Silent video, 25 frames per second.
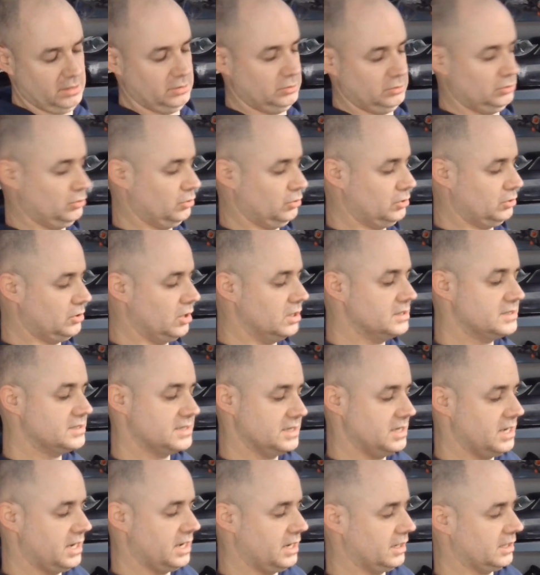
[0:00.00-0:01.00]
Donc
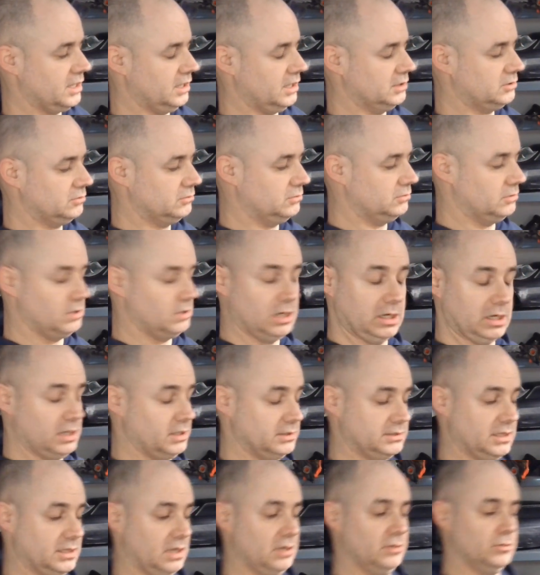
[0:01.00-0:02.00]
c'est un craton, un
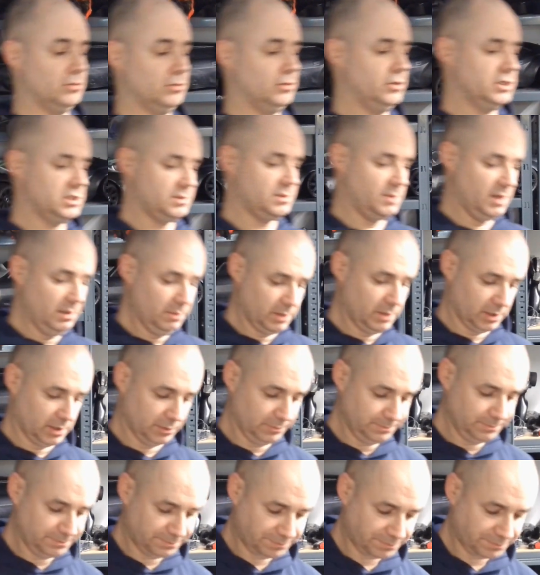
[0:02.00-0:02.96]
talion EXB, pardon.